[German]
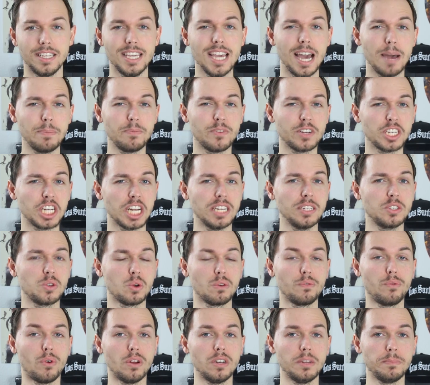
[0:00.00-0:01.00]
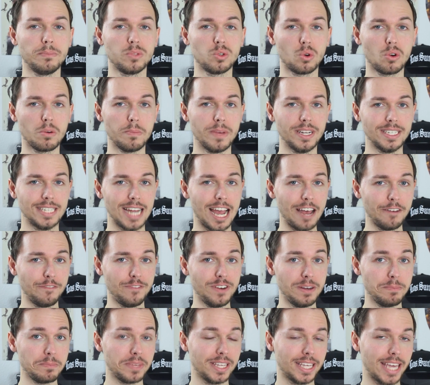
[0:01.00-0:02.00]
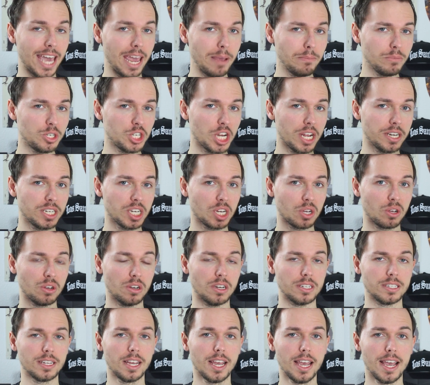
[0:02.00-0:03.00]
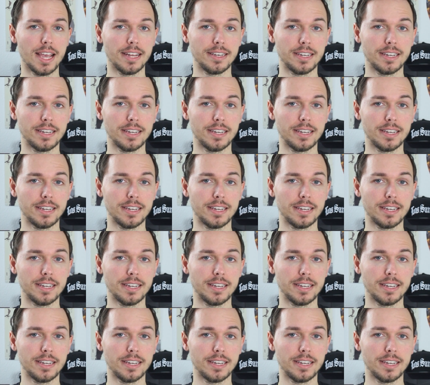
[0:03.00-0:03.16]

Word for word: Ihr habt wahrscheinlich schon von dem Dokumentarfilm Game Changer gehört.